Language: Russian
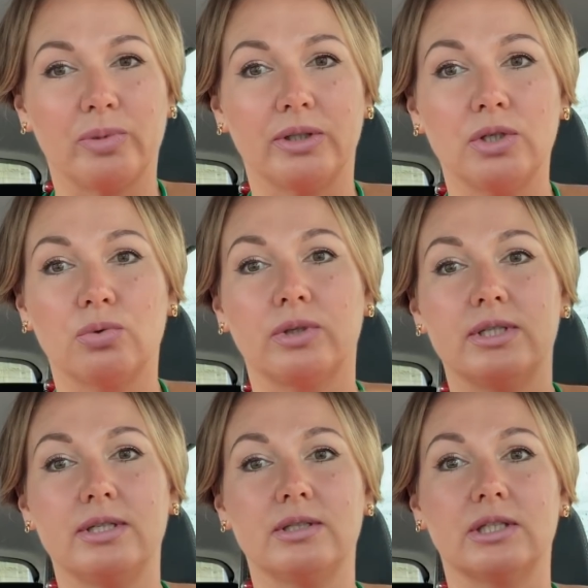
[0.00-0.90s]
планирую
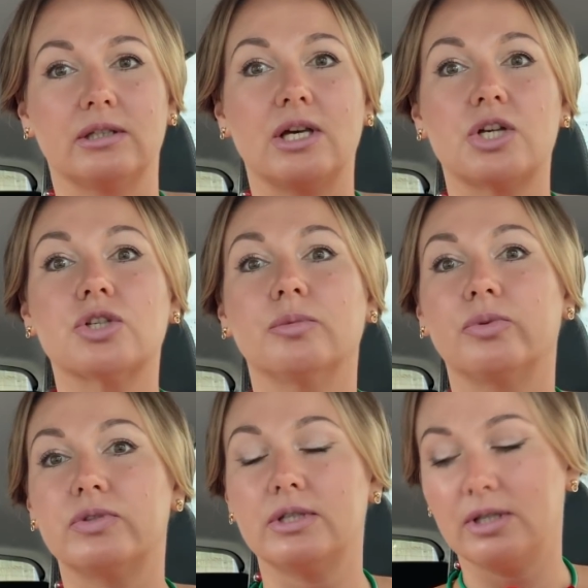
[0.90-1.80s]
носить это даже на
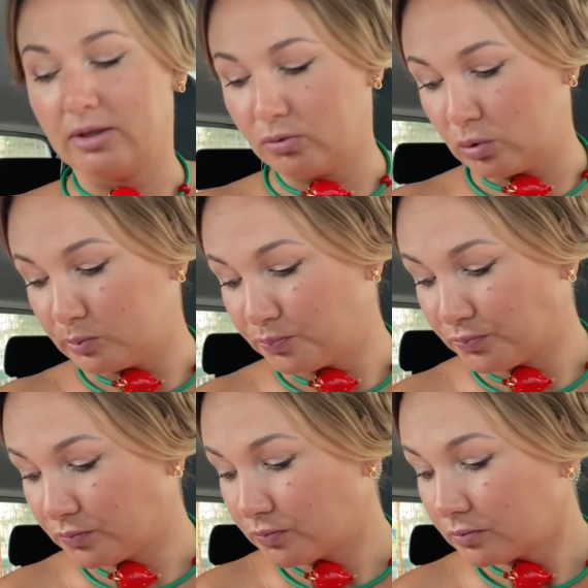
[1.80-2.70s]
повседневку.
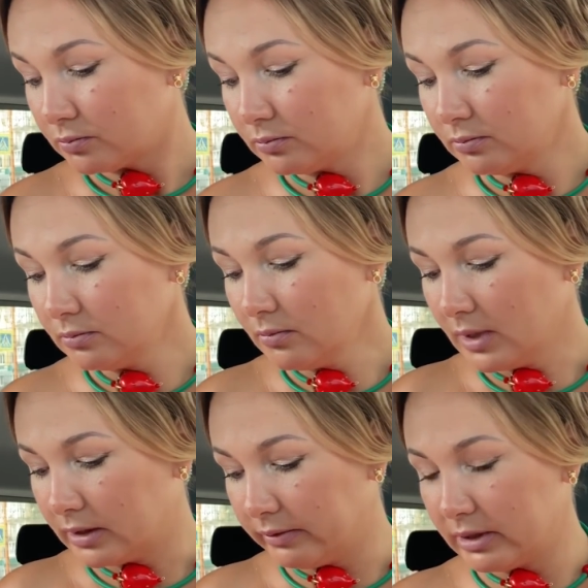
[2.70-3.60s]

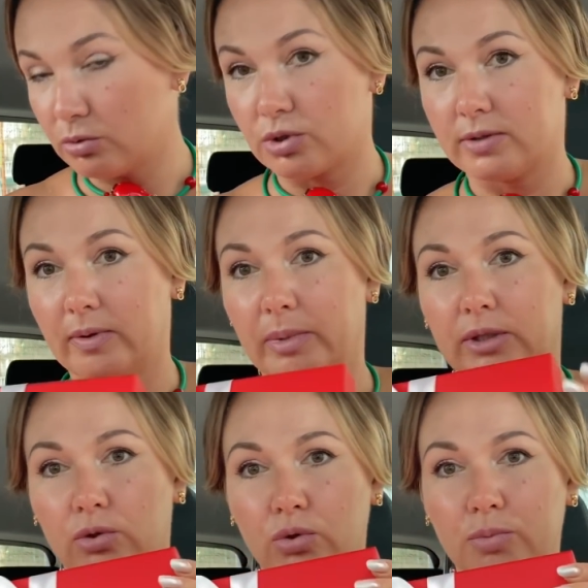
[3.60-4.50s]
Давайте уже с вами
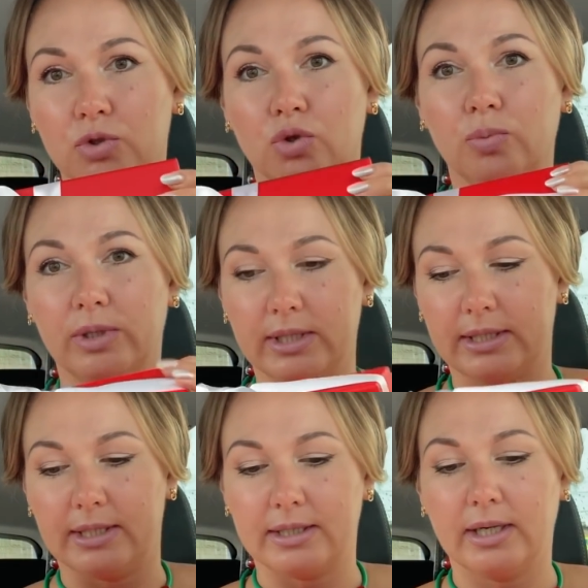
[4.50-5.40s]
откроем, что у меня
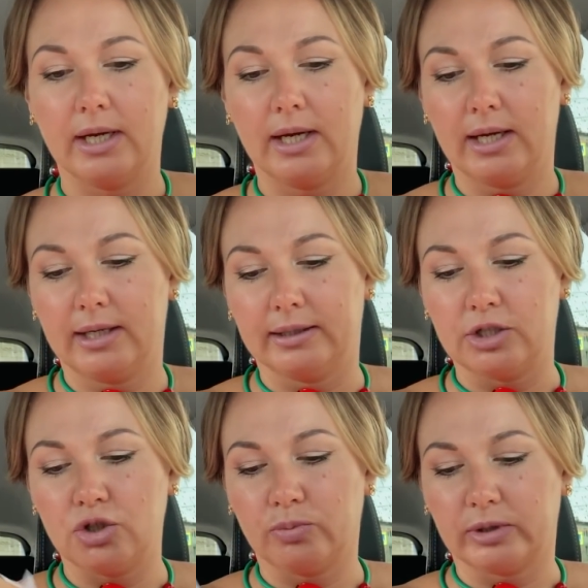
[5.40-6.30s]
здесь.
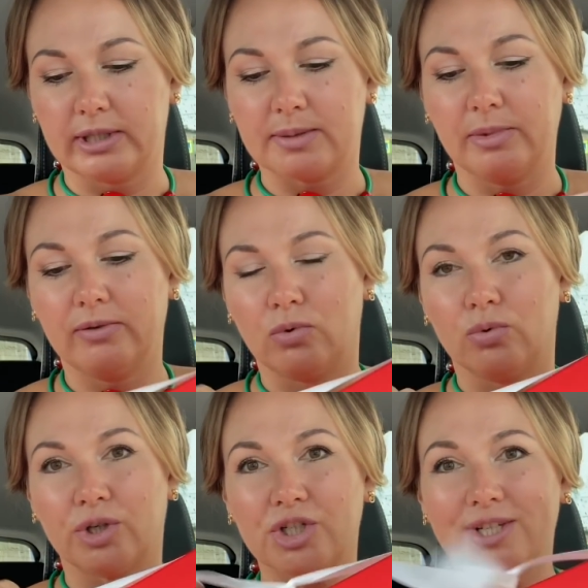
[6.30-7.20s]
Начнем тогда с моего
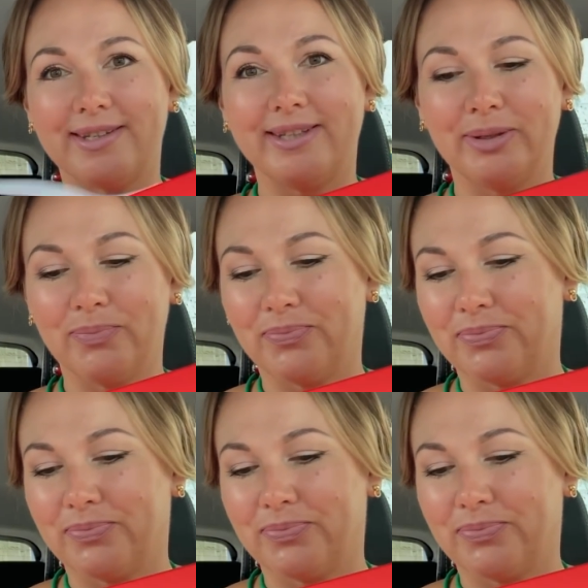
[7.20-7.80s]
украшения.